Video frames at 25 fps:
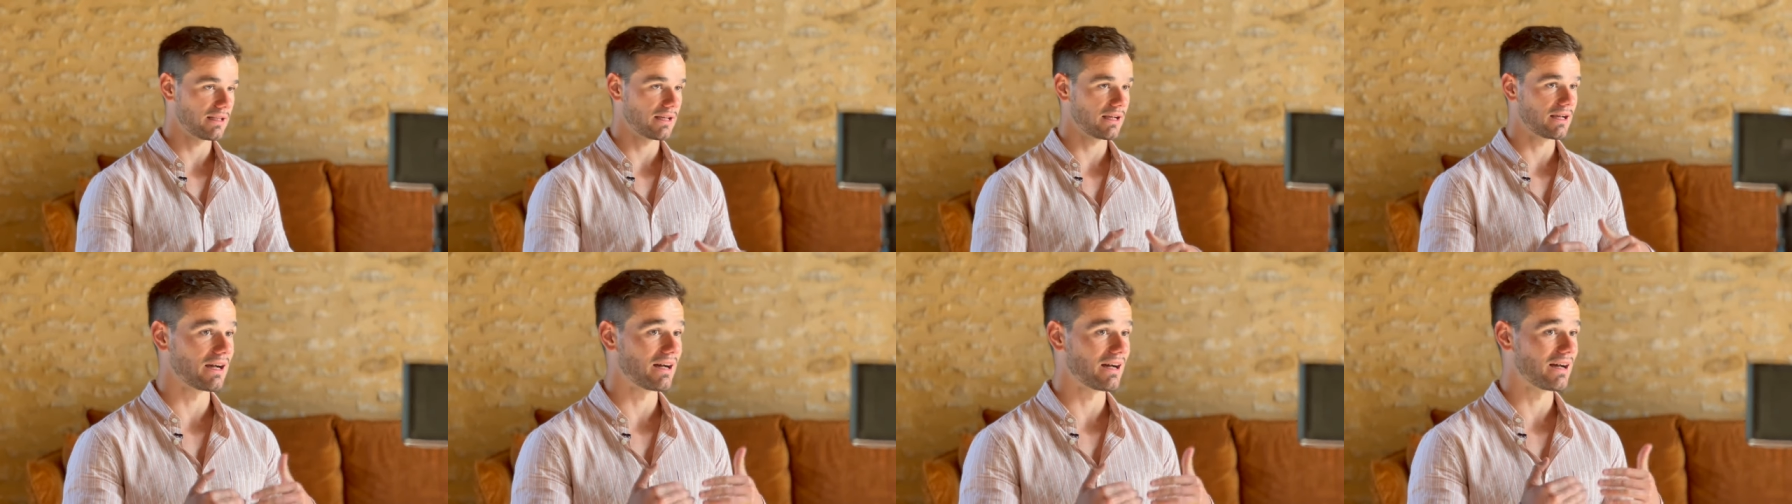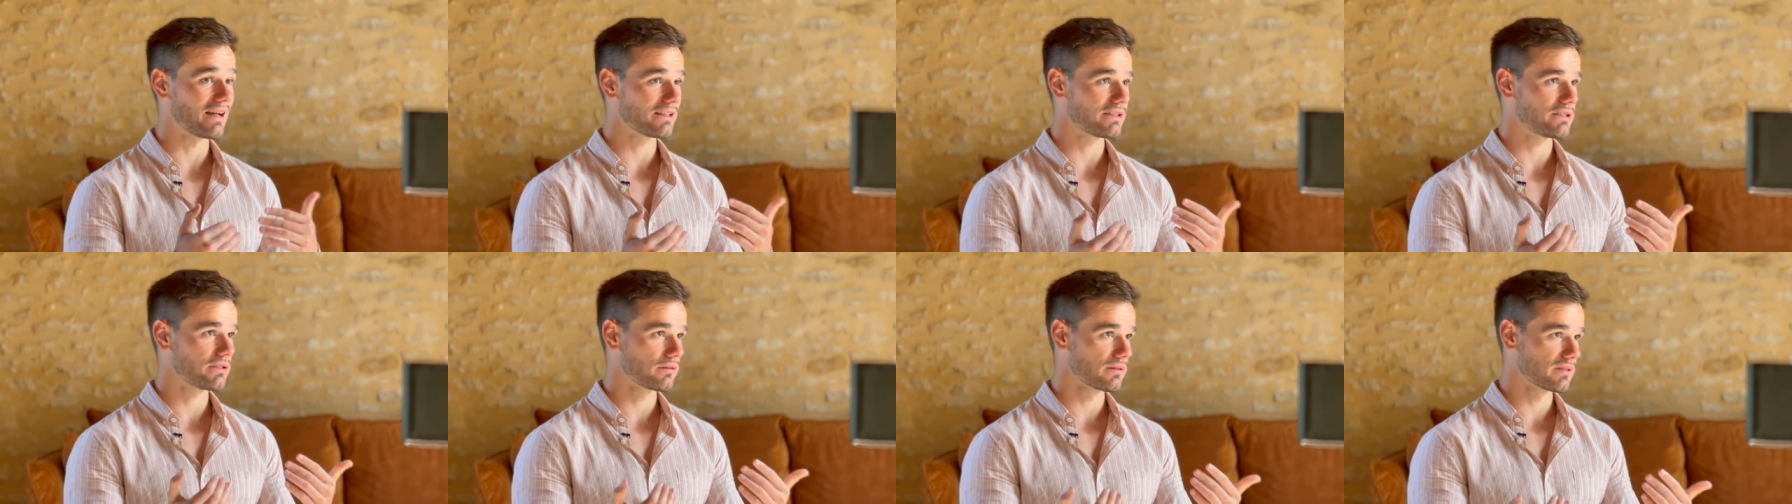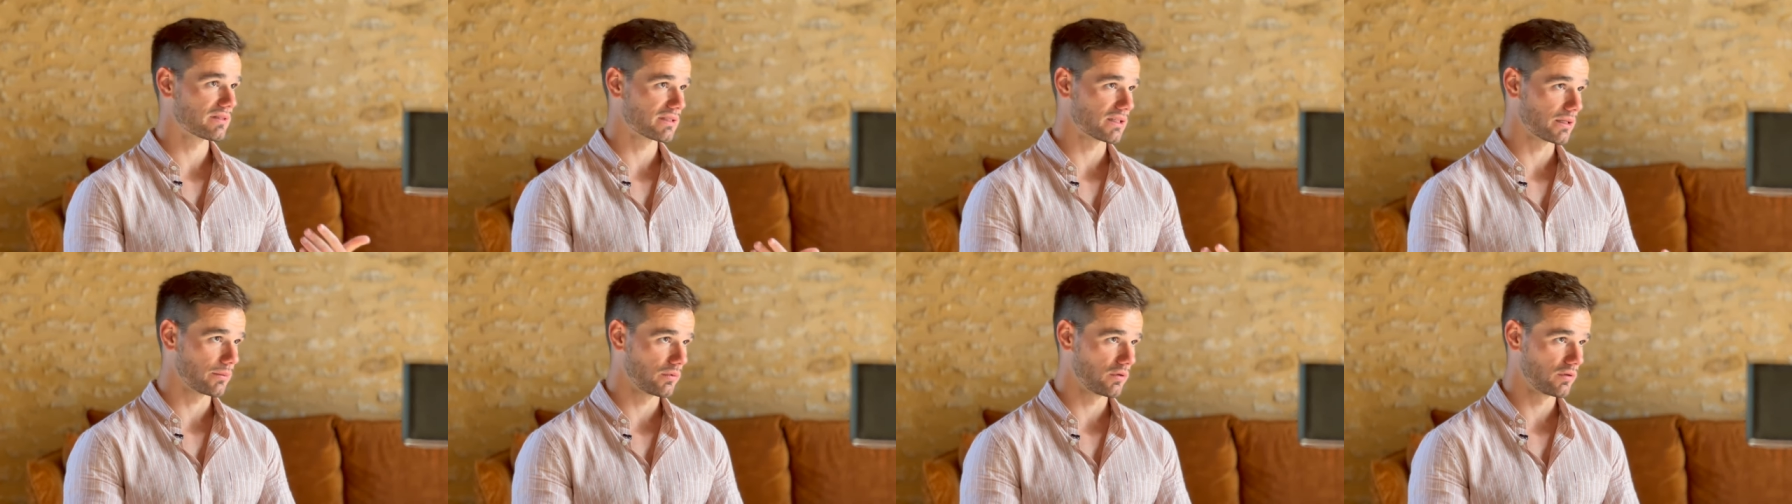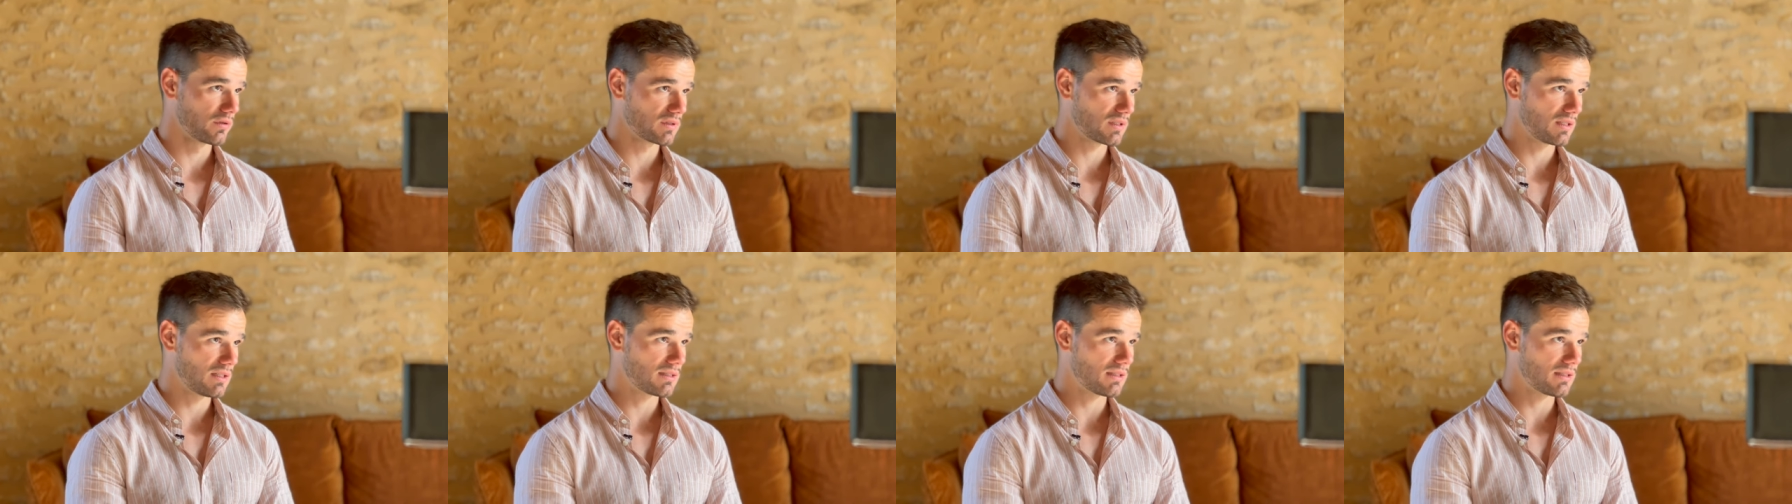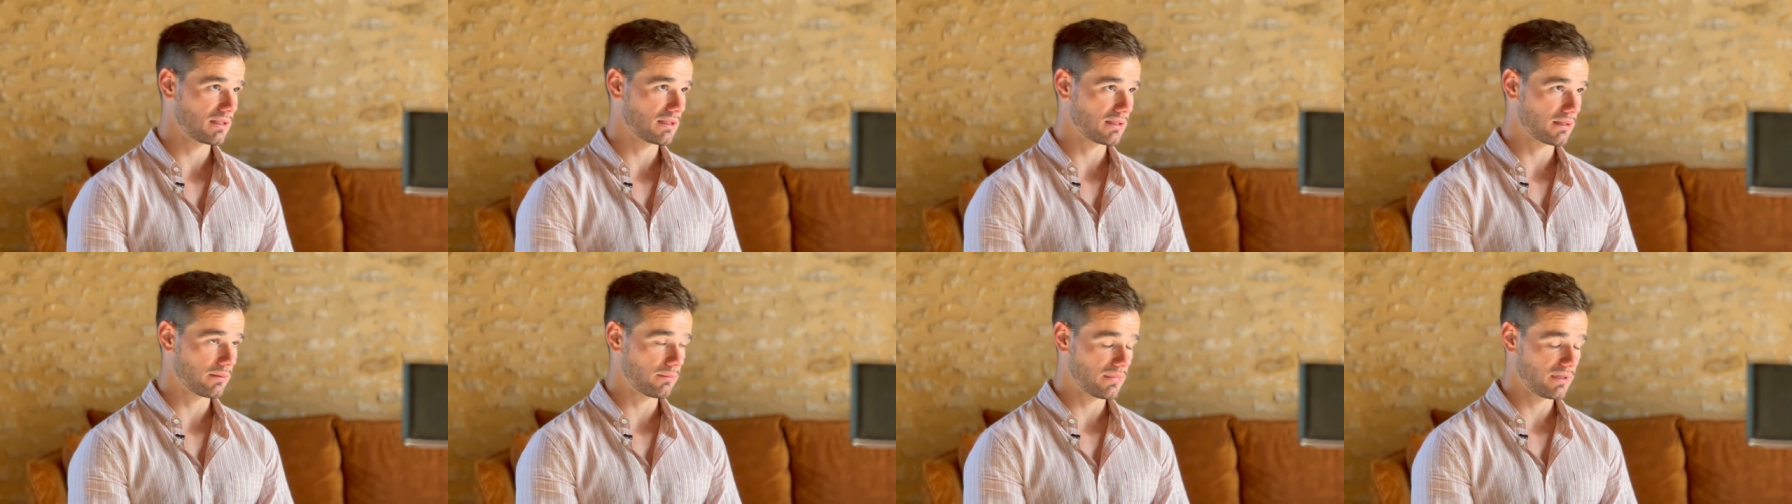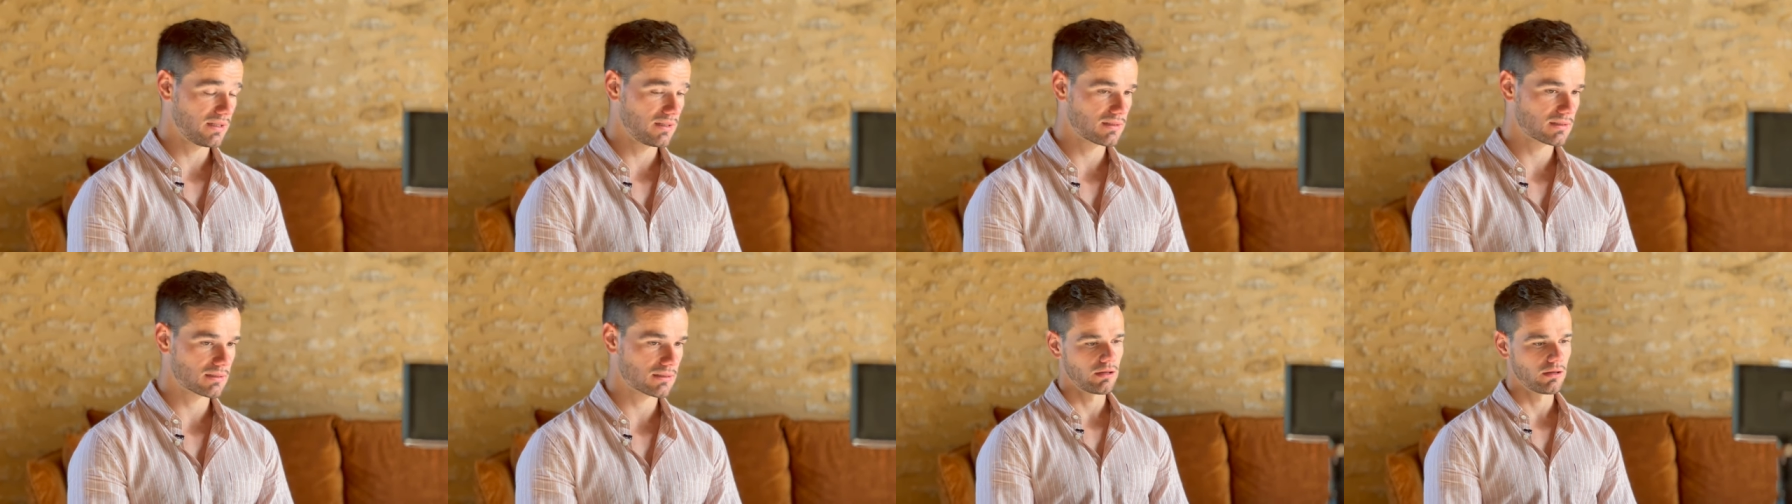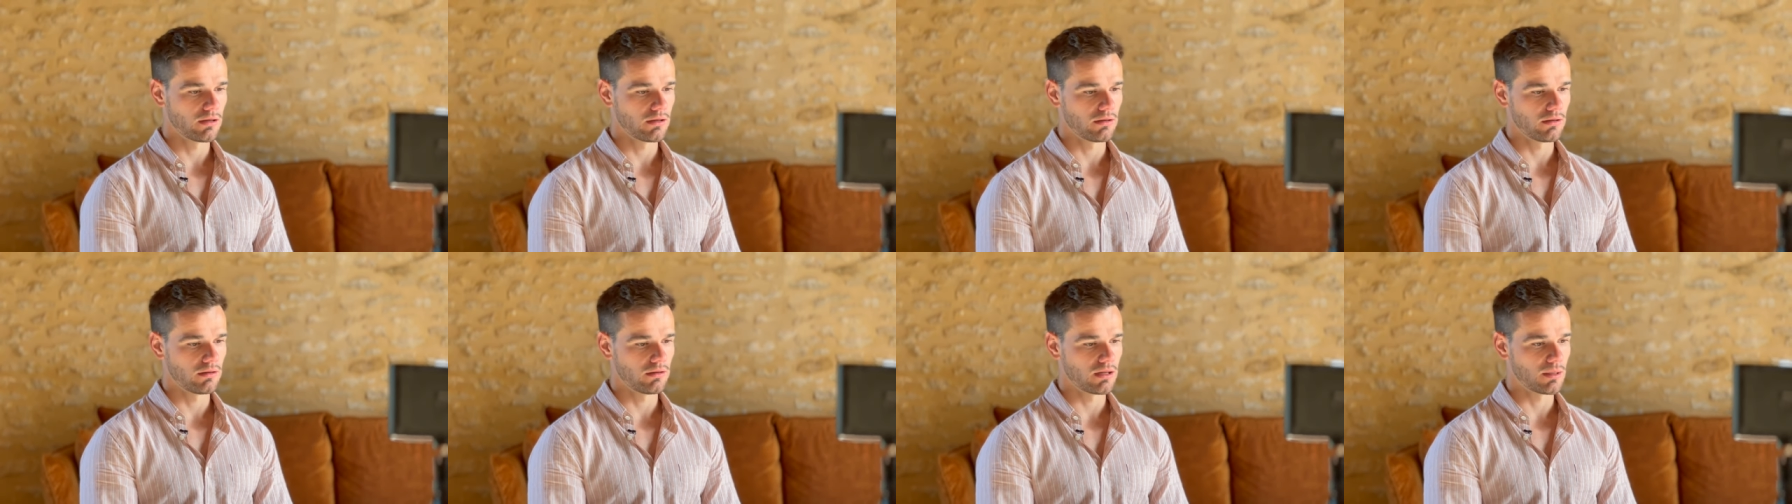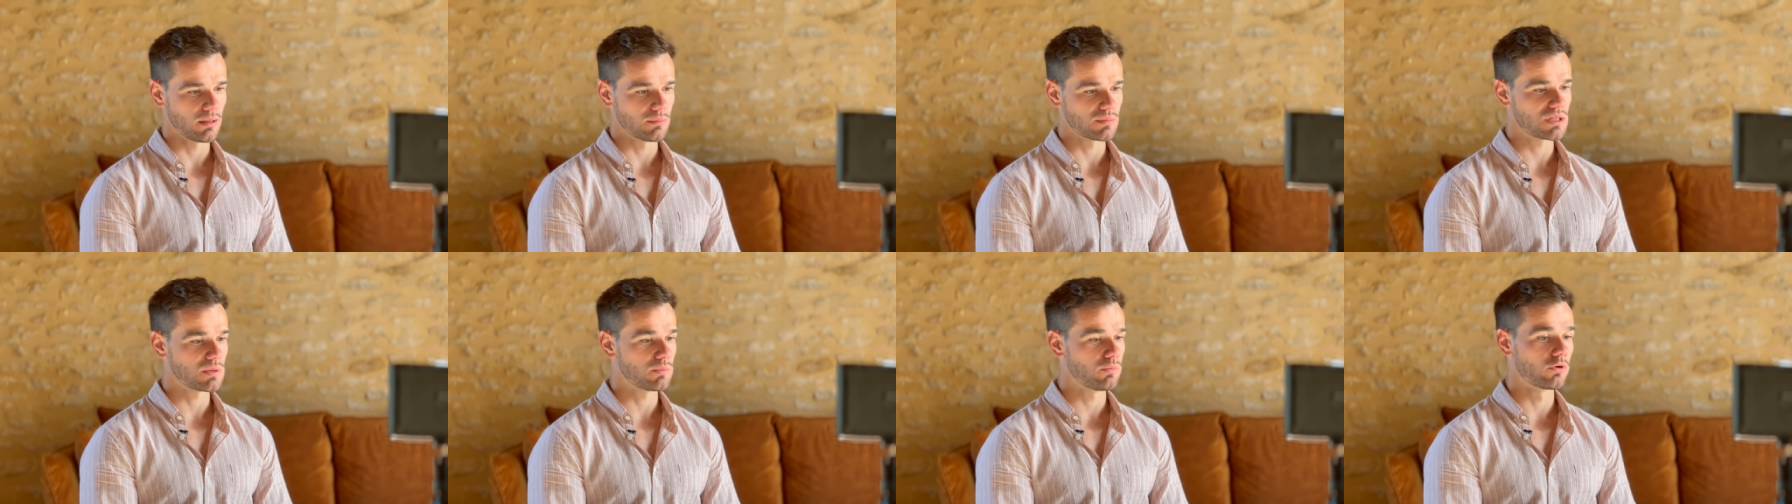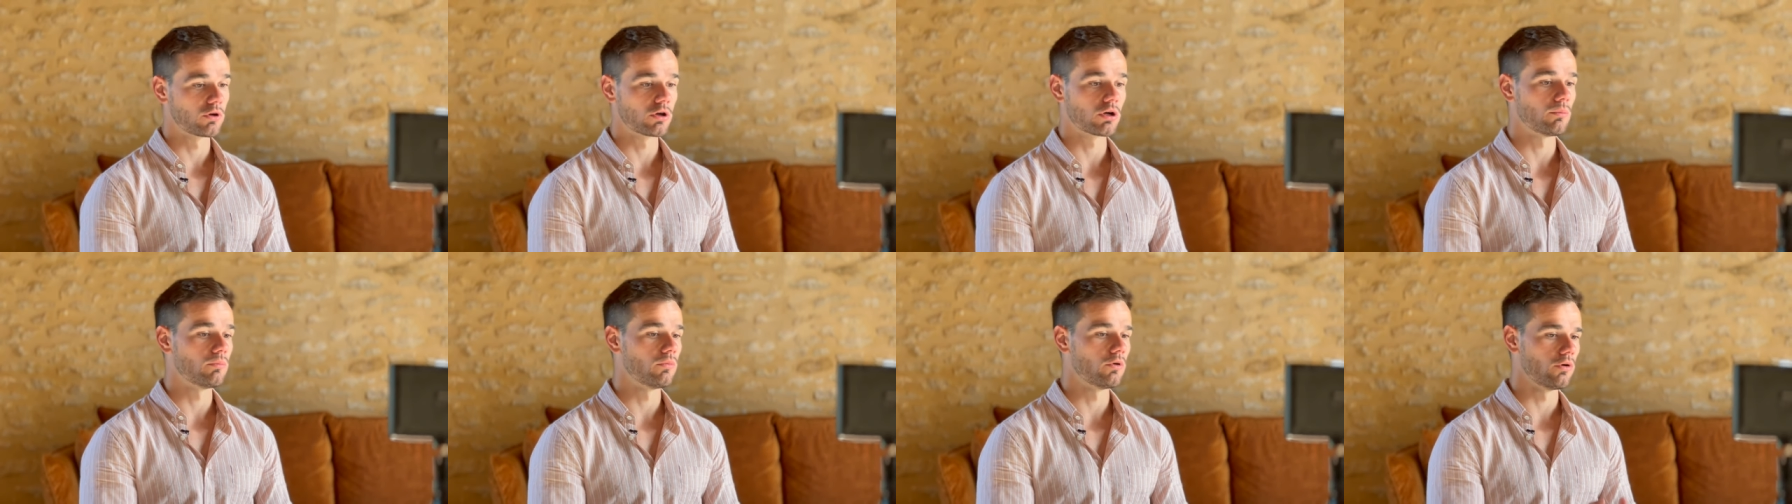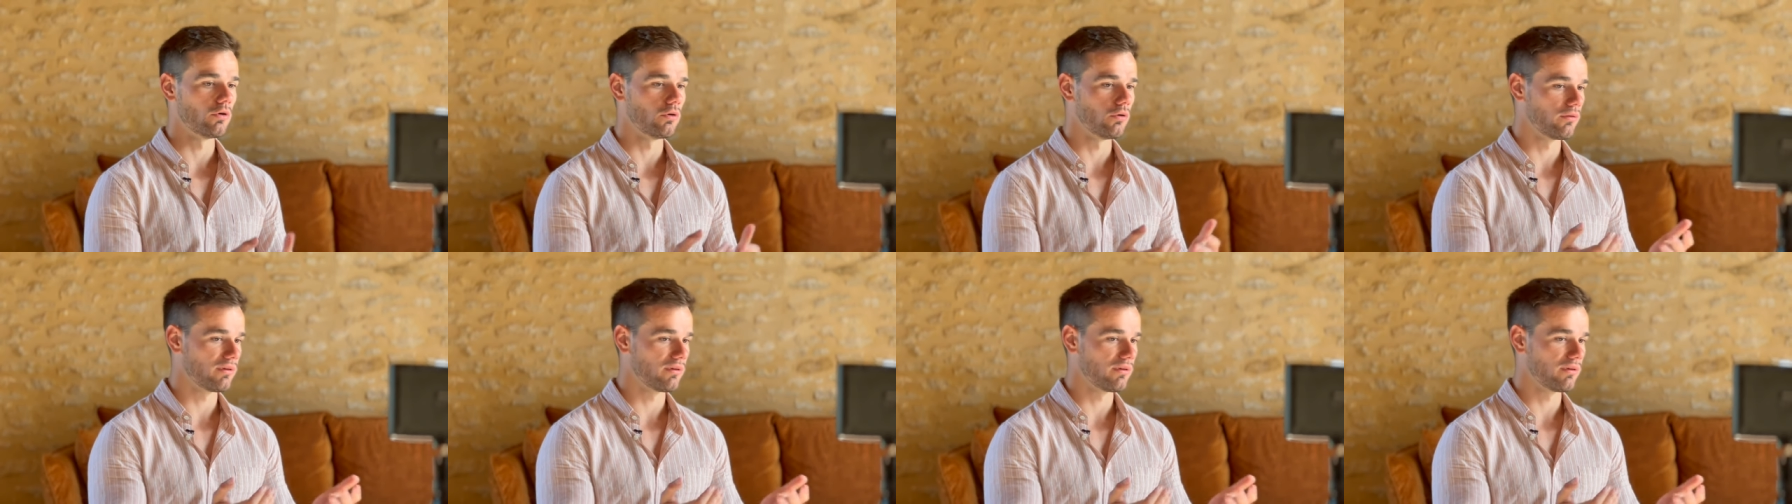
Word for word: des gradients de symbiose qui s'établissent, euh, un petit peu comme, on